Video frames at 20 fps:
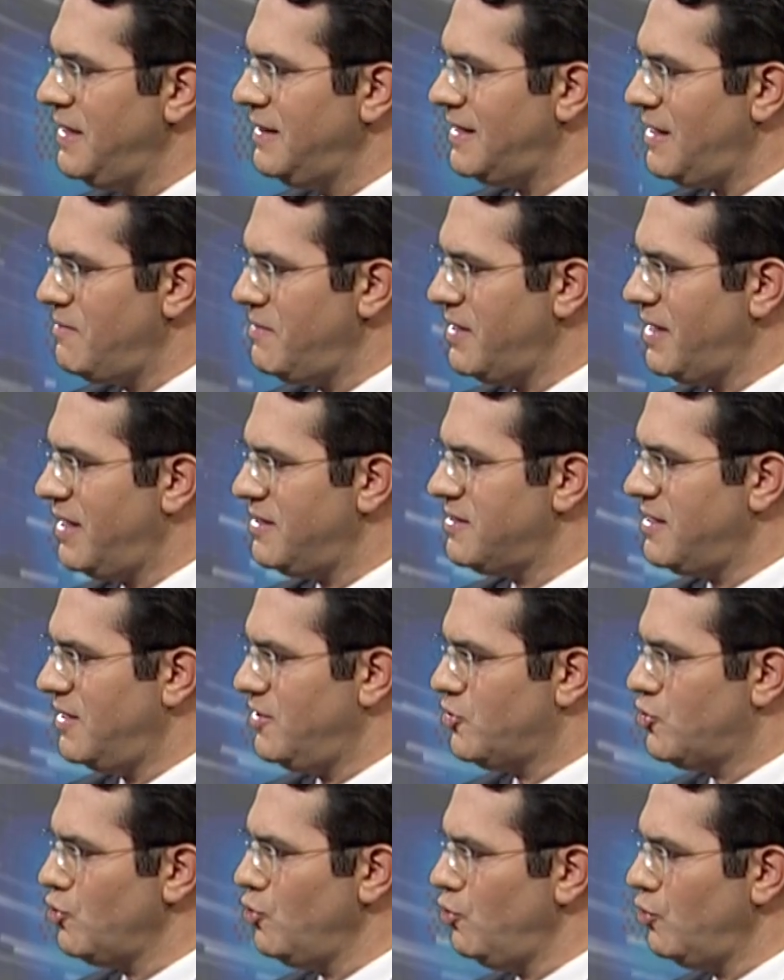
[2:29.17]
también hacia
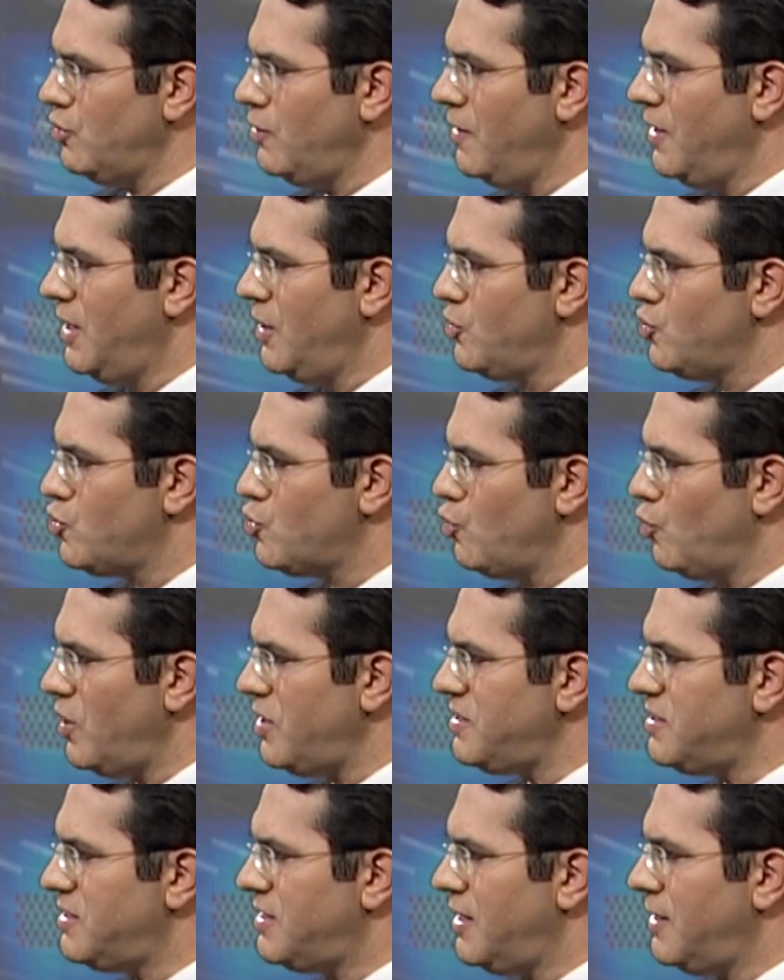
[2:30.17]
el sur,
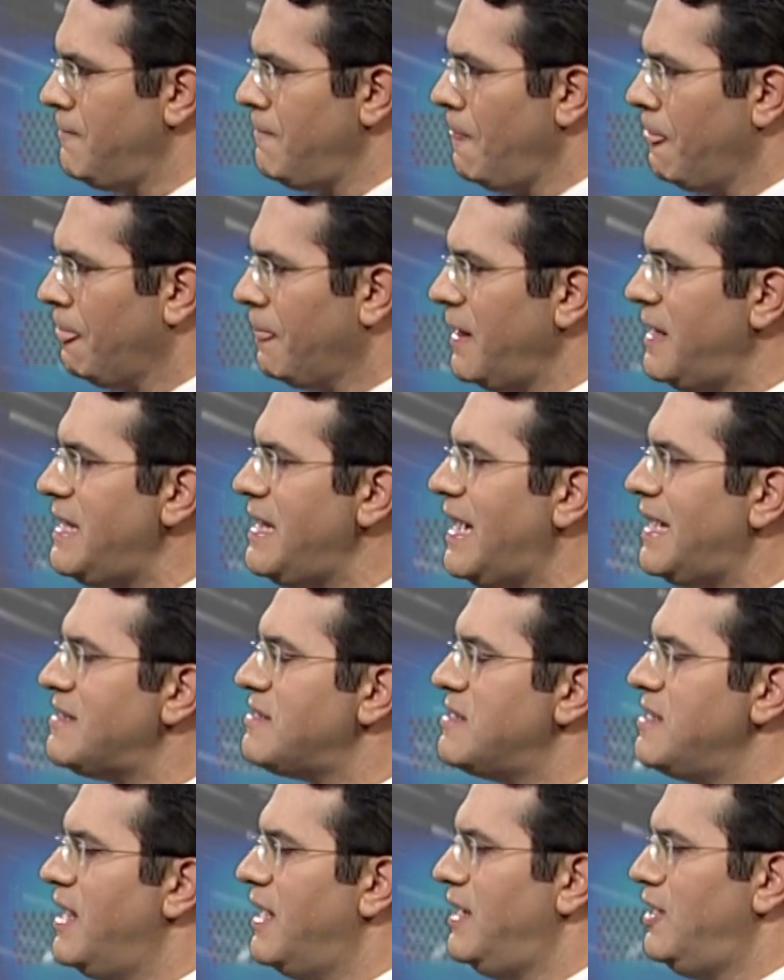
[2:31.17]
sureste y
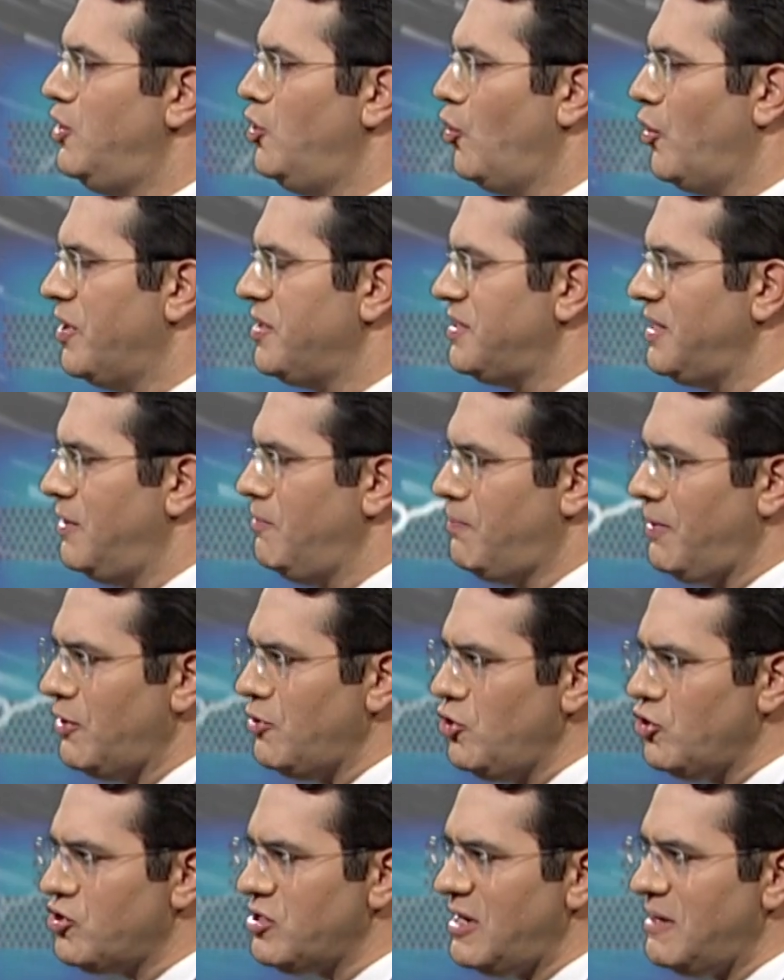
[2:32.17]
hacia el noreste,
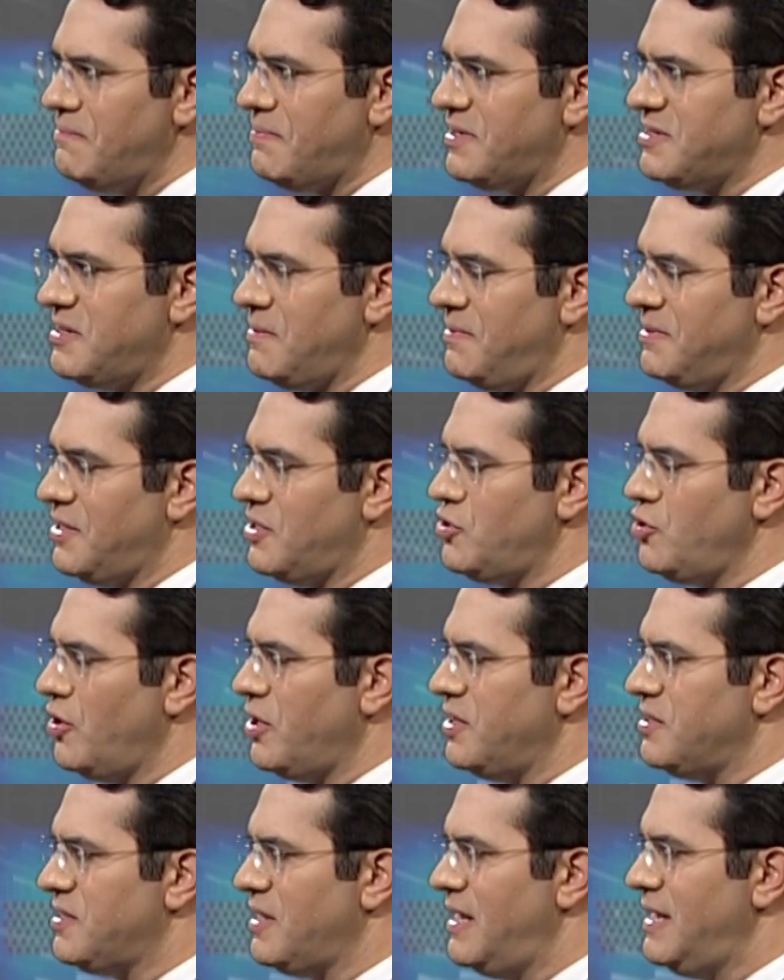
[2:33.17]
pero no serán
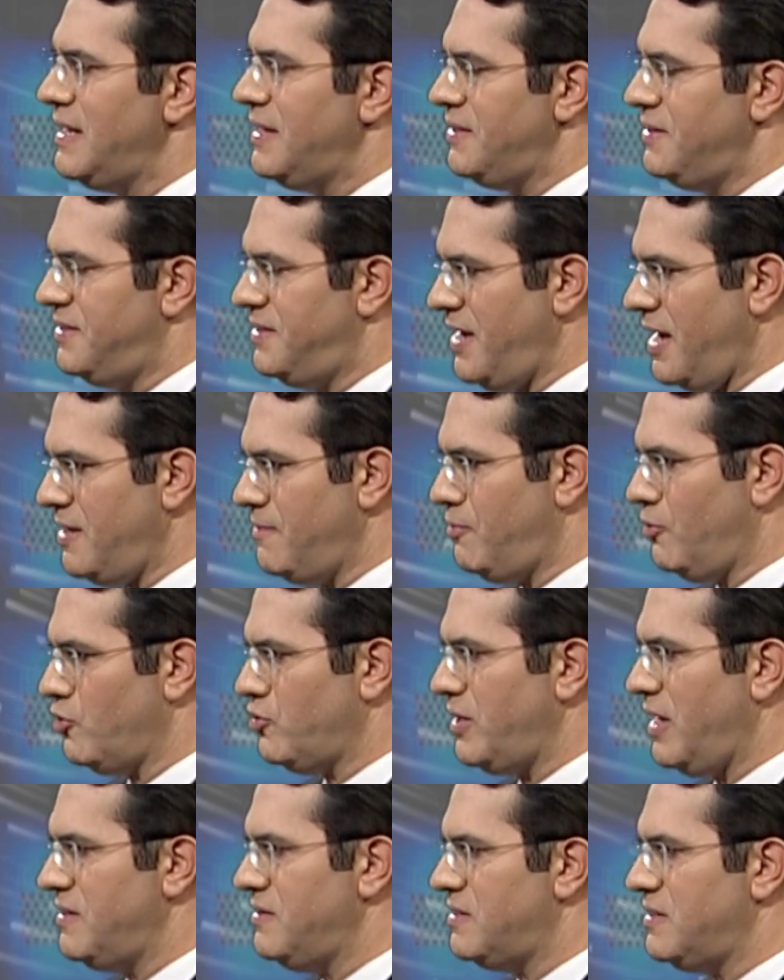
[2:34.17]
precipitaciones de
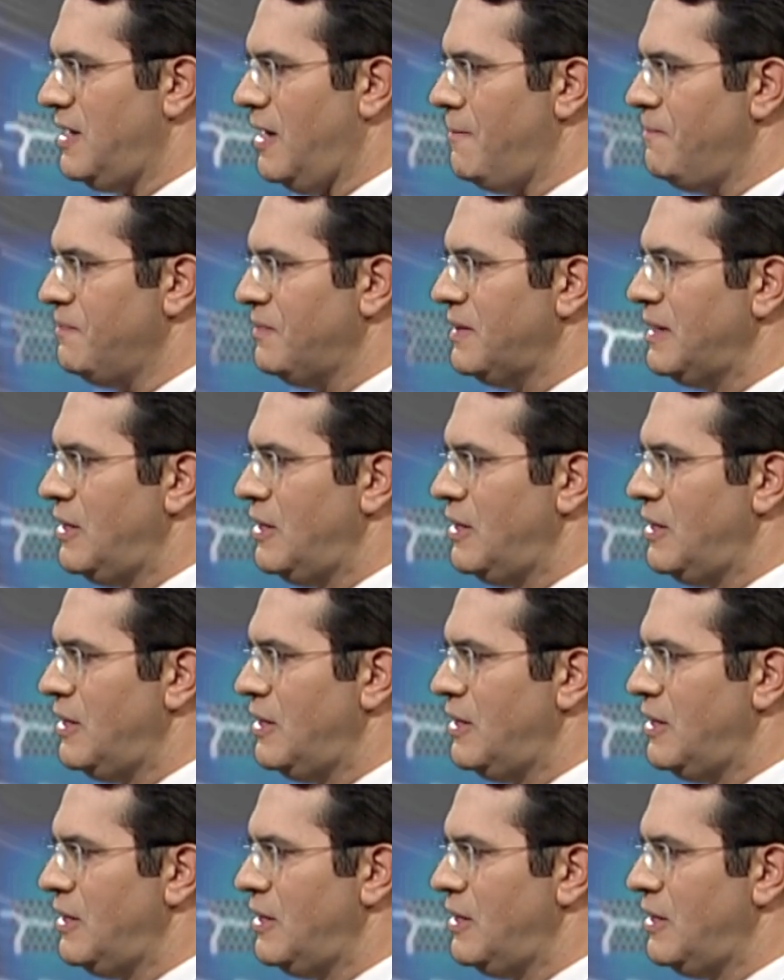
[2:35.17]
importancia.